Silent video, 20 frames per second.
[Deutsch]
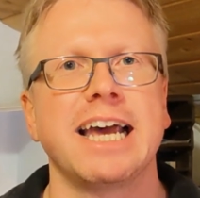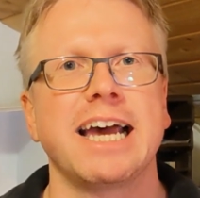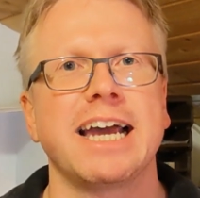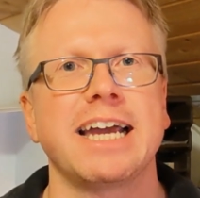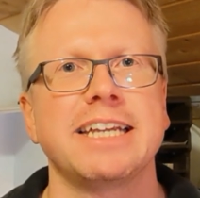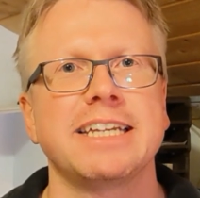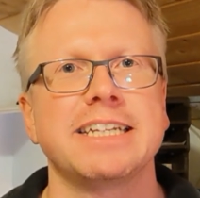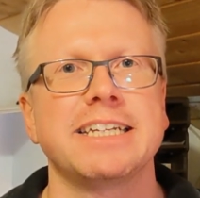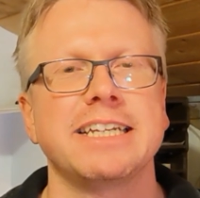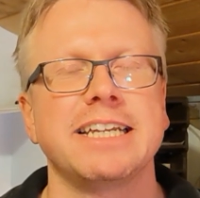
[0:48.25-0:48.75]

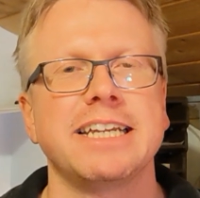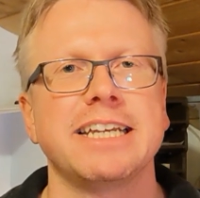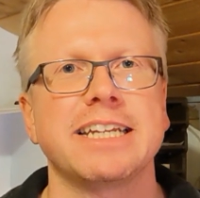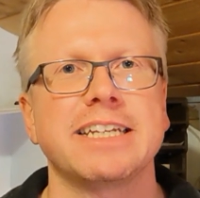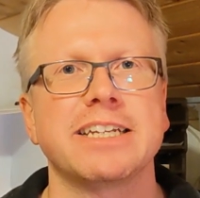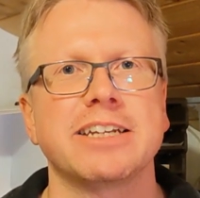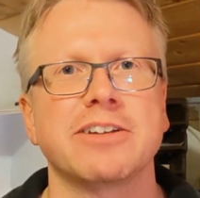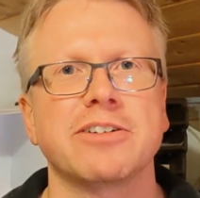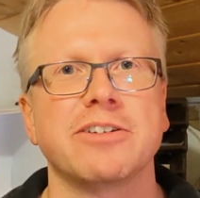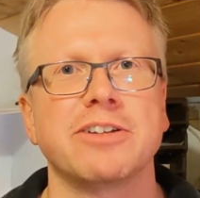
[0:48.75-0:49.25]
Einen
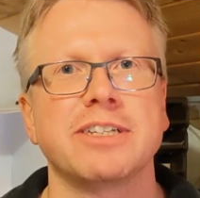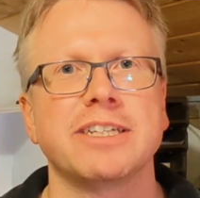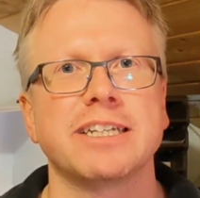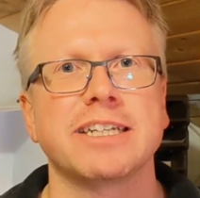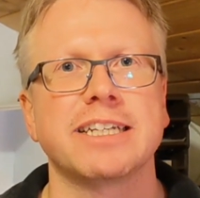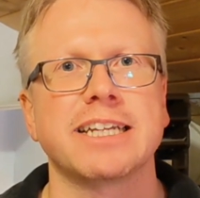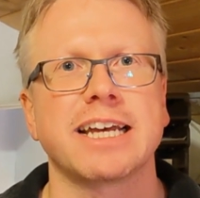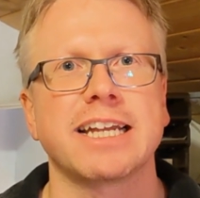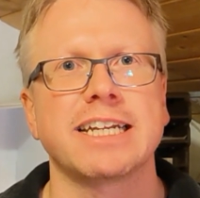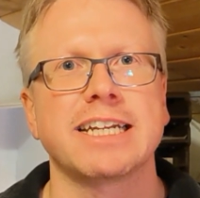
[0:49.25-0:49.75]
Link, den könnt
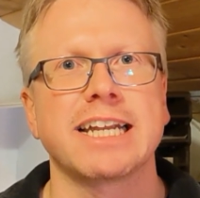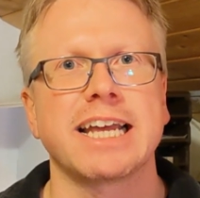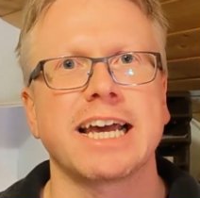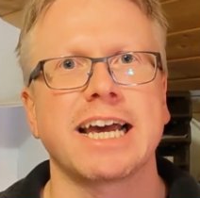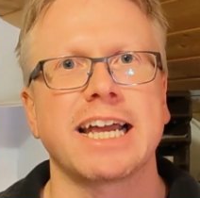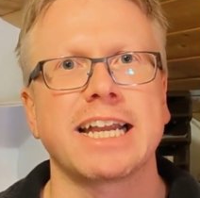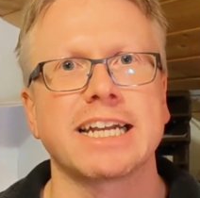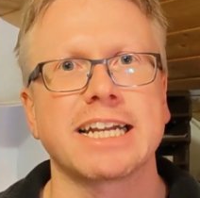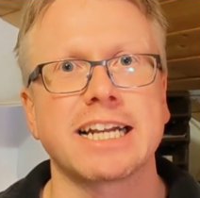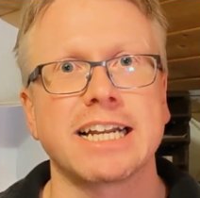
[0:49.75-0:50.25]
ihr dann
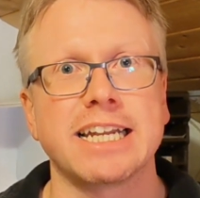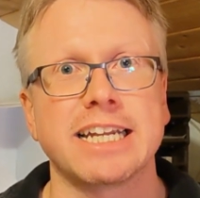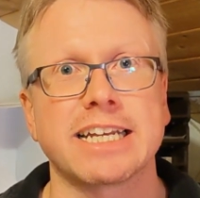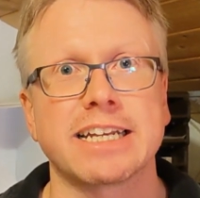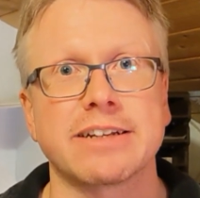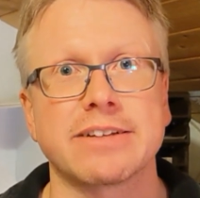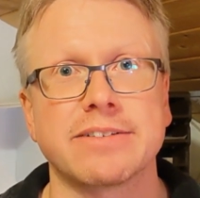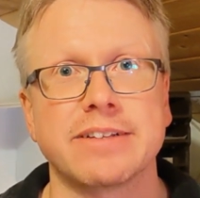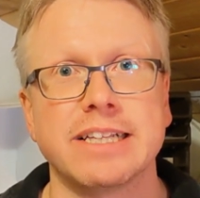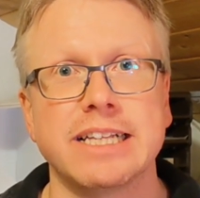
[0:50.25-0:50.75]

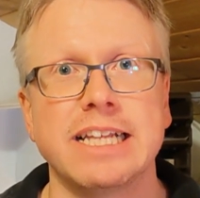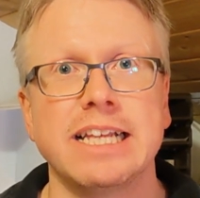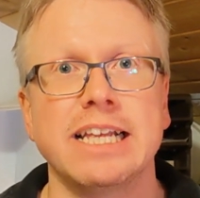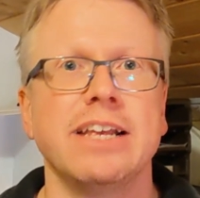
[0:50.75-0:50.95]
anklicken.